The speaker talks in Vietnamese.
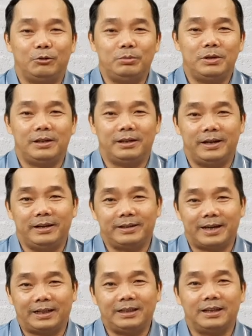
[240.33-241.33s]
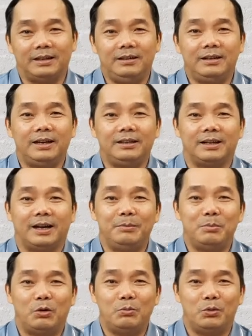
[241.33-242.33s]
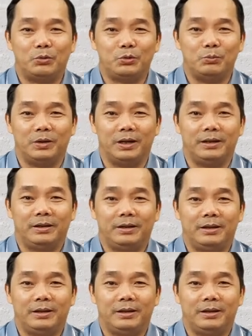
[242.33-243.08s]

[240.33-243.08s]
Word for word: cũng như là để cảnh tỉnh hết thảy mỗi một chúng ta.